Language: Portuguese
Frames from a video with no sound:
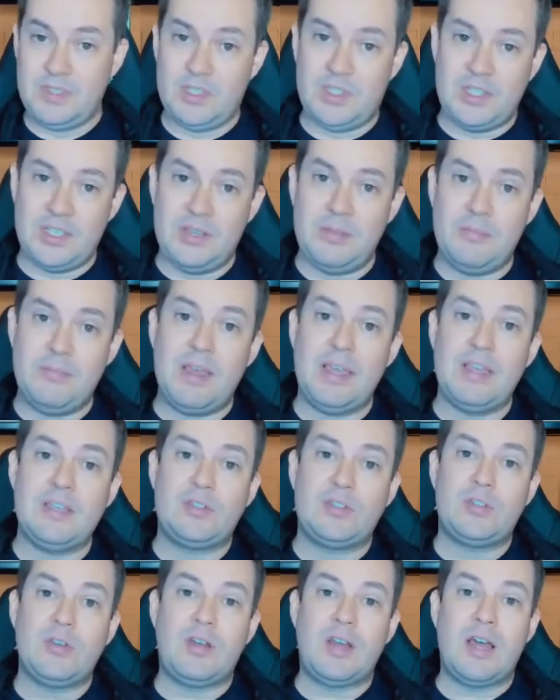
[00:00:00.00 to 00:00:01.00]

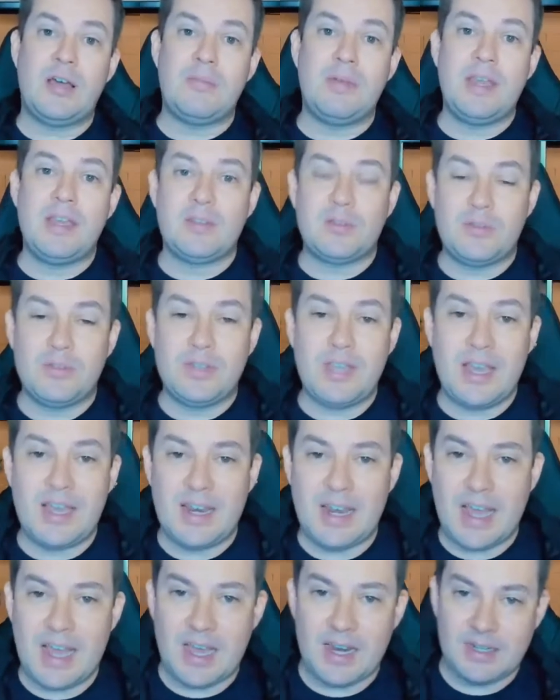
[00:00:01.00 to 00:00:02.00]
dimensionamento e
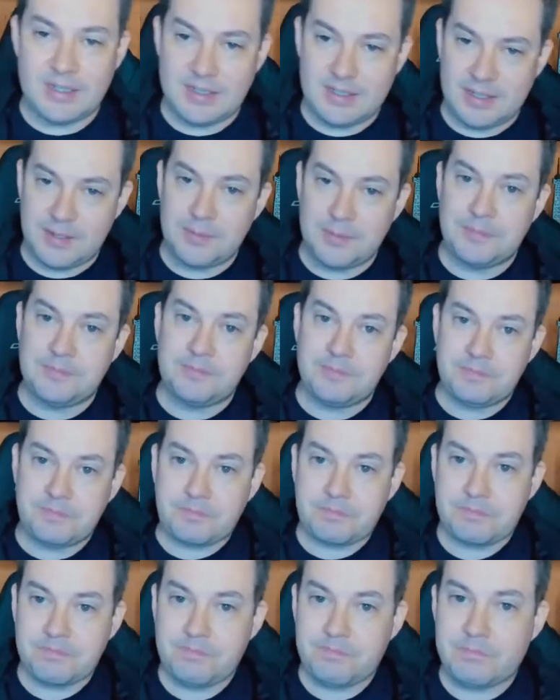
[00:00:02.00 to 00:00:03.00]
análise.
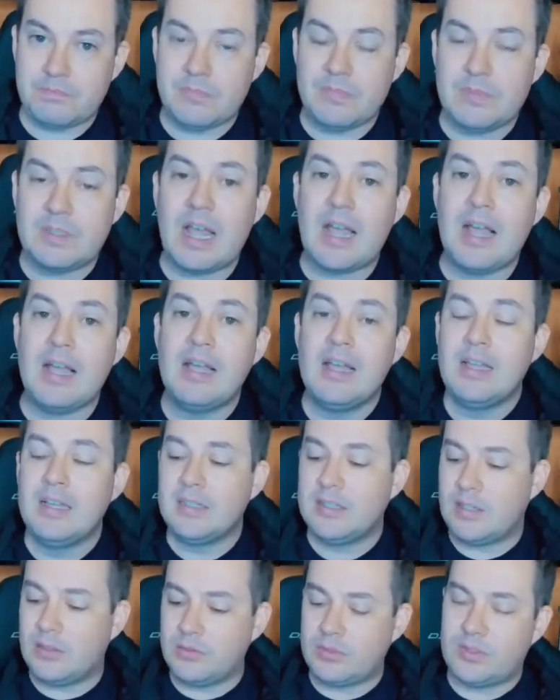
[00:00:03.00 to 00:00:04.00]
Tá?
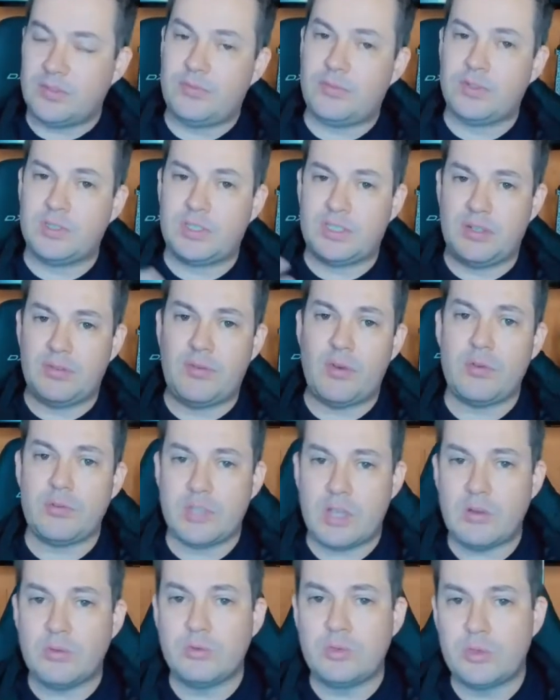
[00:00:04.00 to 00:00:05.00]
Então, se você for
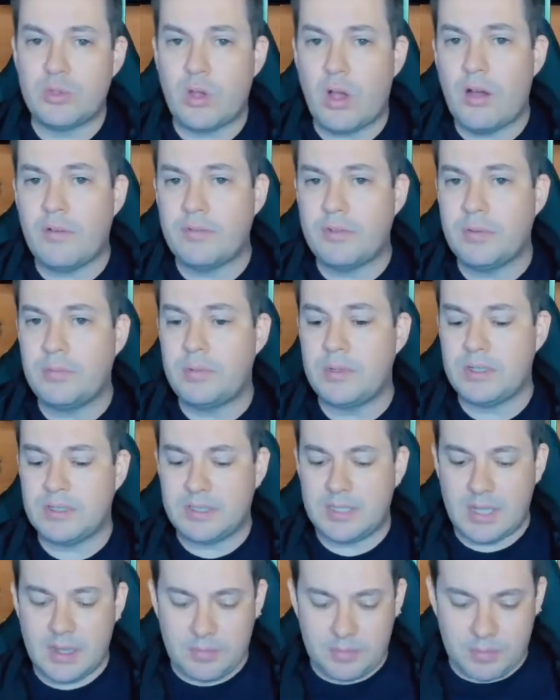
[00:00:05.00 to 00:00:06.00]
usar um software, por
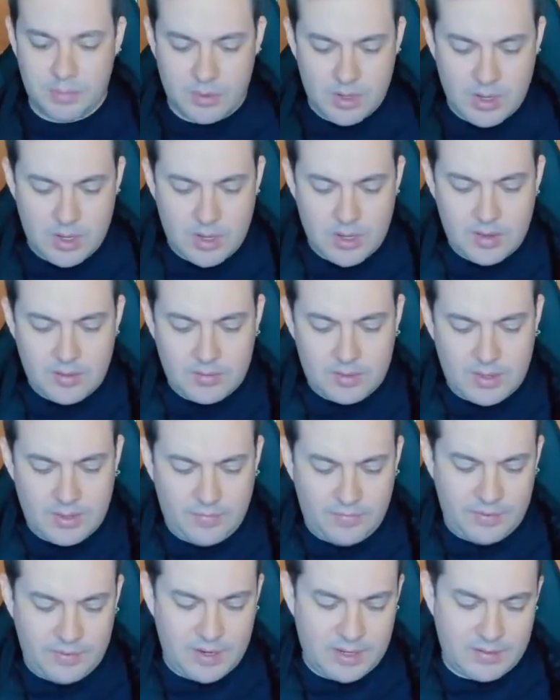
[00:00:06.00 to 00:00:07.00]
exemplo,
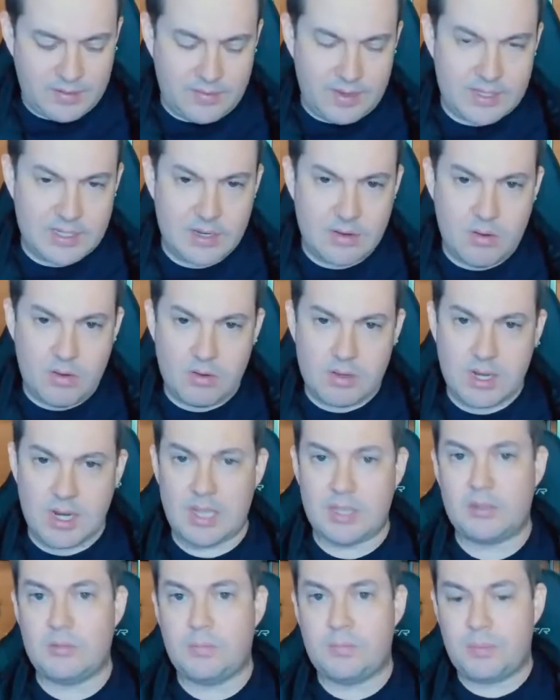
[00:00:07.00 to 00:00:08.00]
definir que vai ser
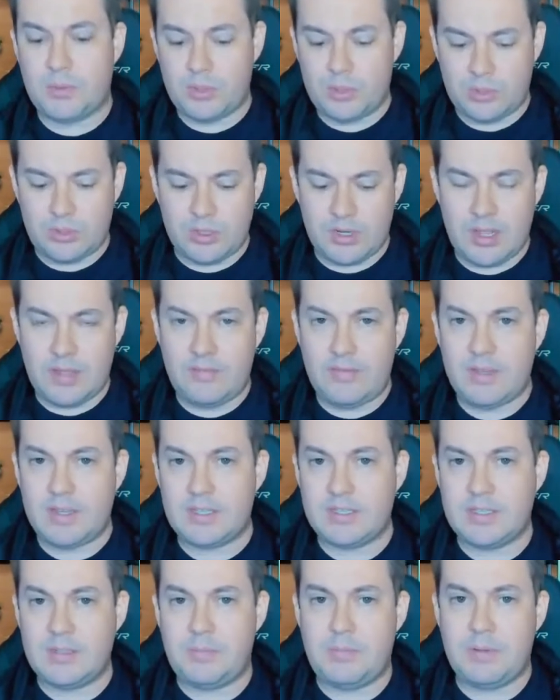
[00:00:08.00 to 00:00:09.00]
concreto. Posicionei
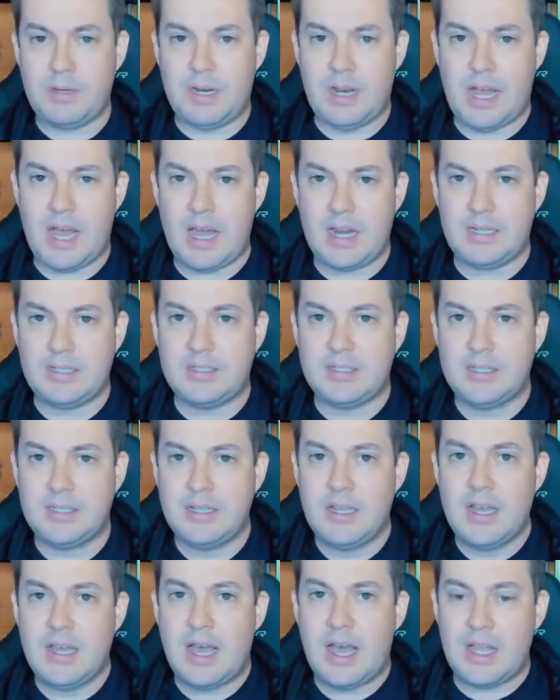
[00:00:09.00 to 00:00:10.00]
vigas e
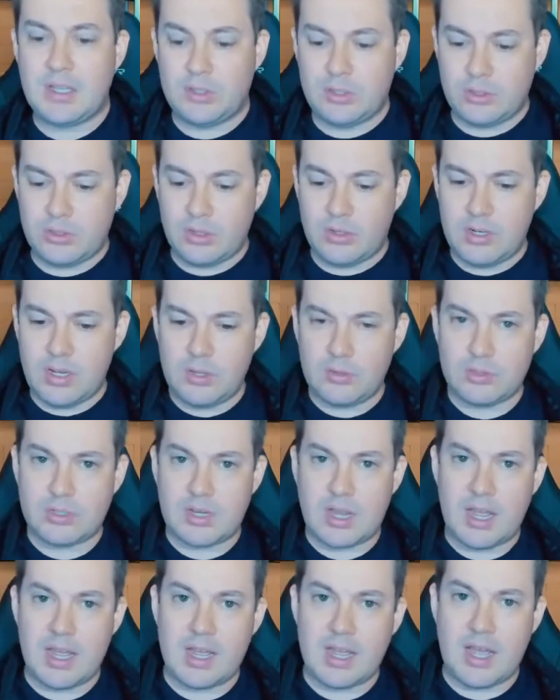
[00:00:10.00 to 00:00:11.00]
pilares. Adicionei
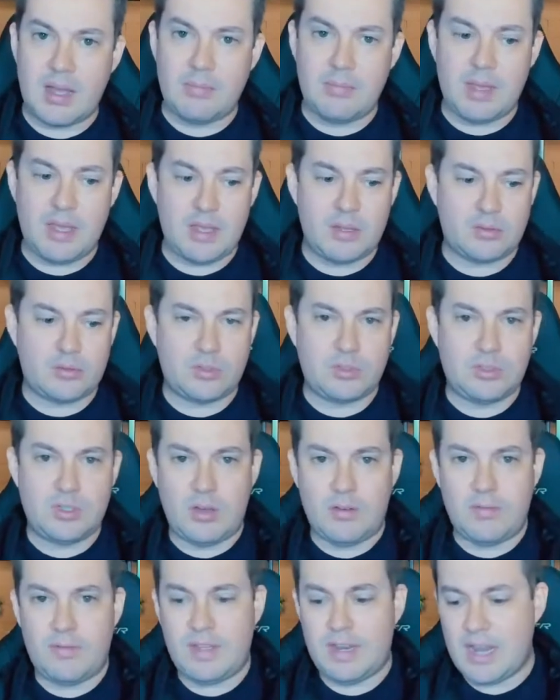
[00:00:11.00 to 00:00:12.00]
os carregamentos
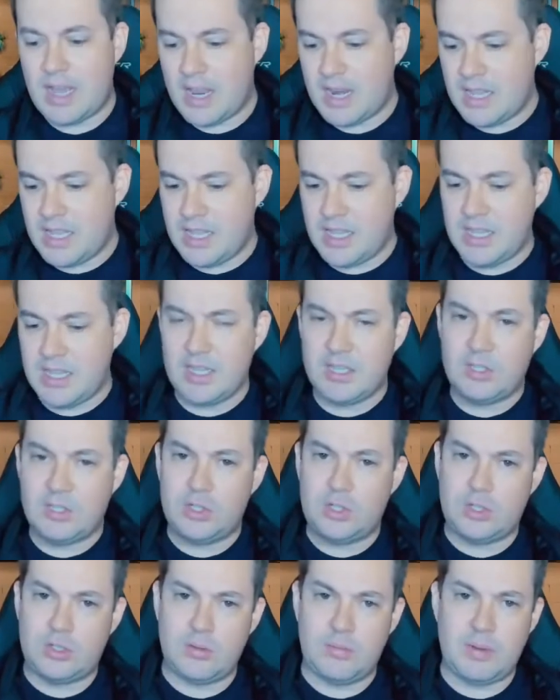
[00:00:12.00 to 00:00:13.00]
de alvenaria,
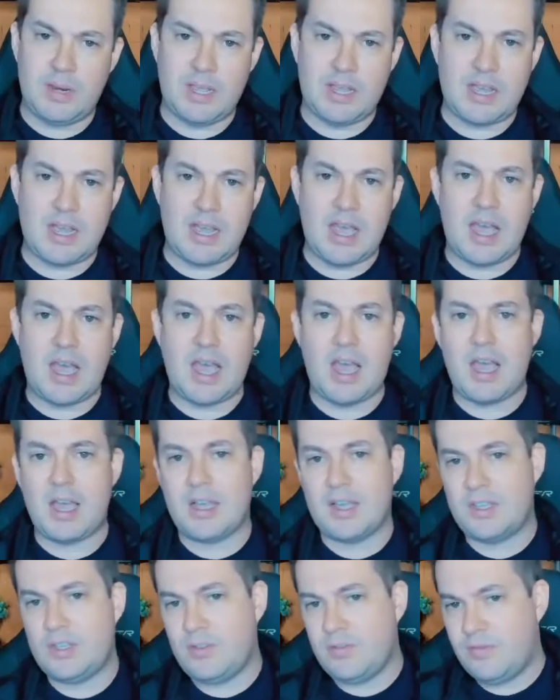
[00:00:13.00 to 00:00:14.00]
de
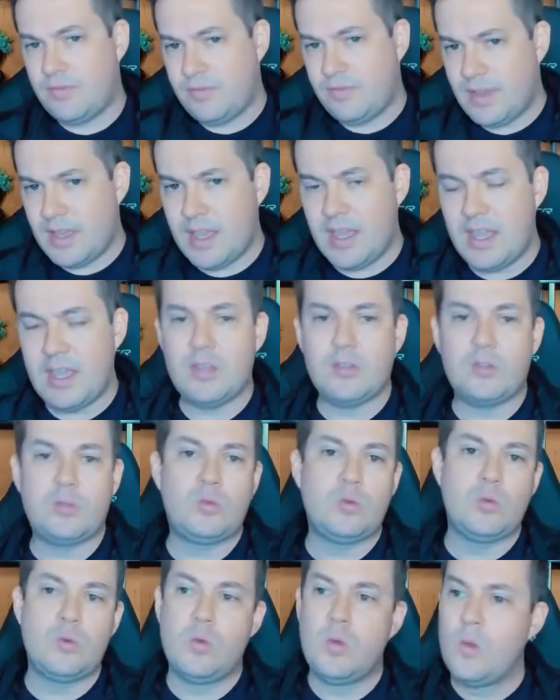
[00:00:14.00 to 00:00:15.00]
sobrecarga, de
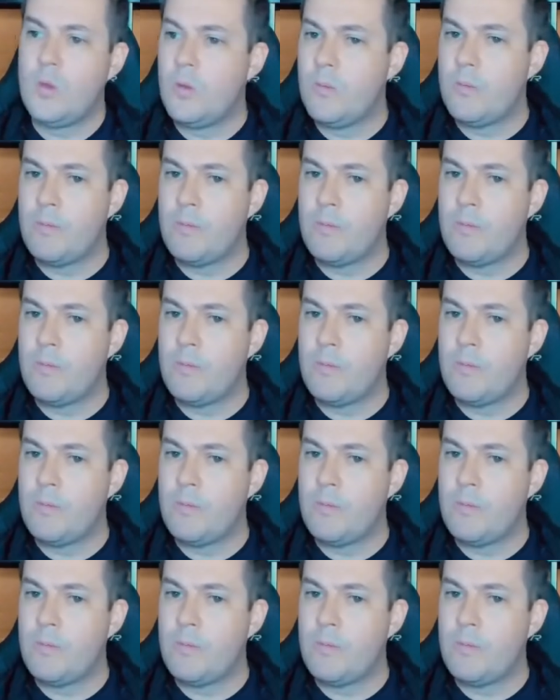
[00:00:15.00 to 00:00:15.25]
vento,